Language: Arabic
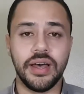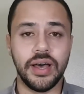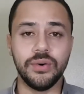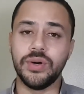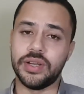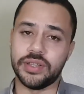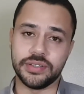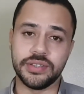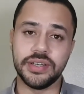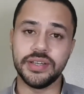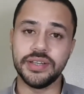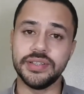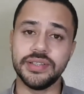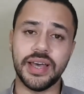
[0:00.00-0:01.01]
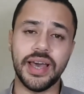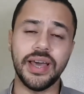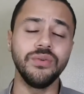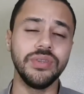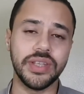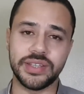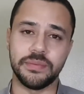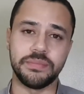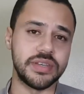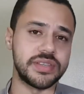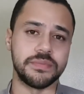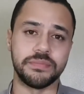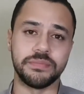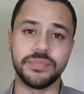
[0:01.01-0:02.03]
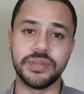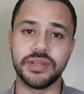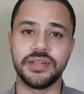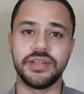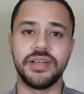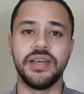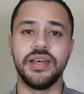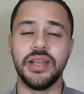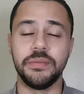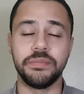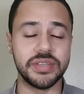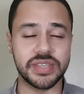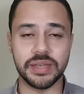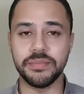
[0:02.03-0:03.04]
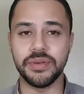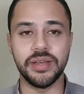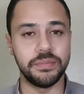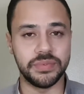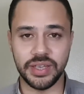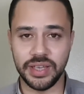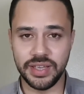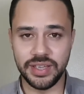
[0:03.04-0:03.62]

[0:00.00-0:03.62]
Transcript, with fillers: اولا حاول انك تبتسم الابتسامه ابت...